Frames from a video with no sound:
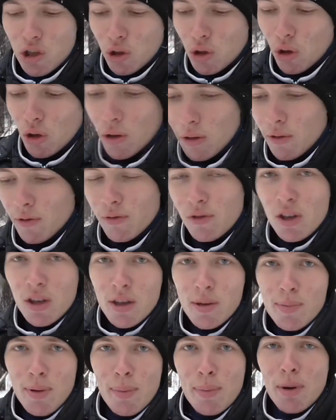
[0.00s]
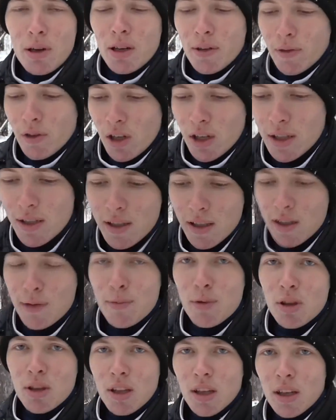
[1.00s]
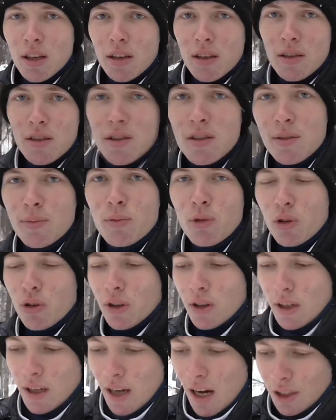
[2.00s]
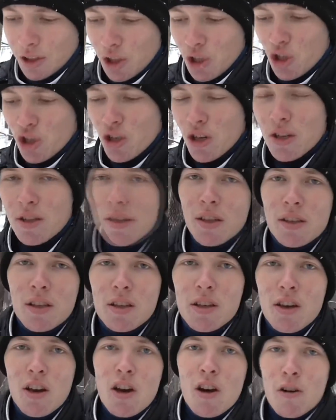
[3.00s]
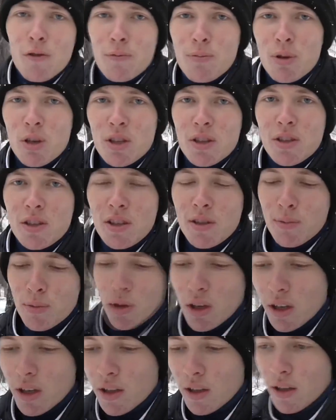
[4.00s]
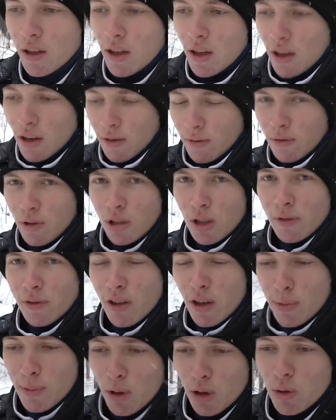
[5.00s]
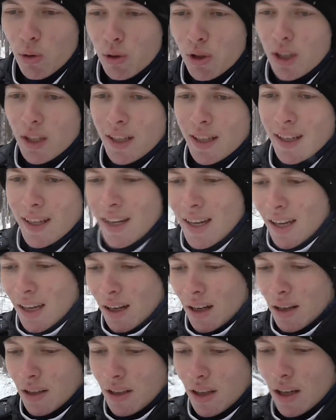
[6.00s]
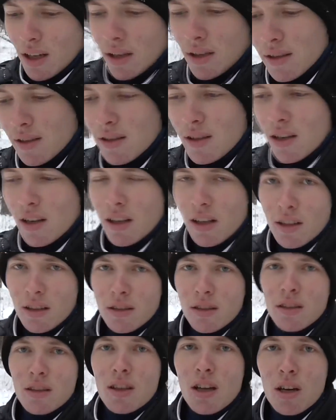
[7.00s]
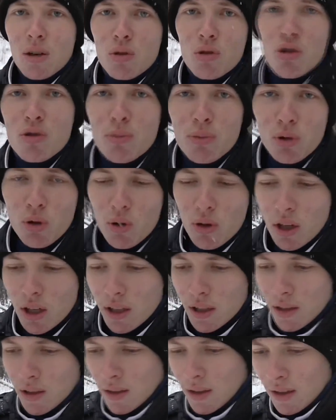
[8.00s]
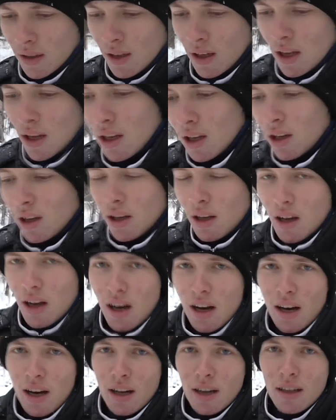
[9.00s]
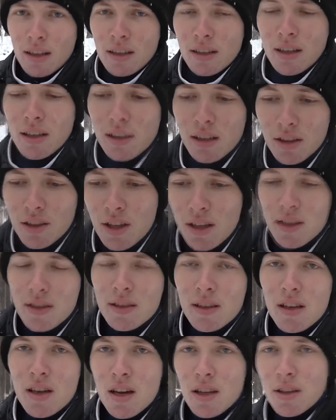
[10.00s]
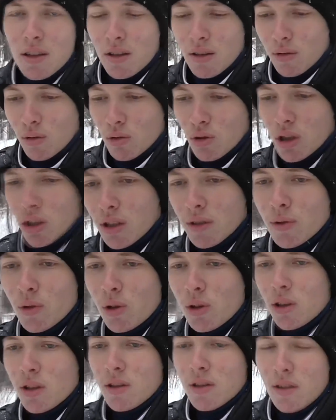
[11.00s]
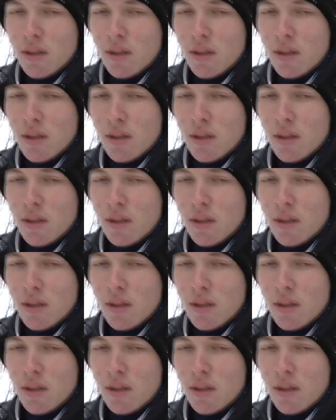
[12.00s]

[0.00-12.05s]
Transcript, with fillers: что вы попали в лес именно зимой, а точнее сказать в предзимье, в это время года, когда снега не так уж много, а холода стоят уже довольно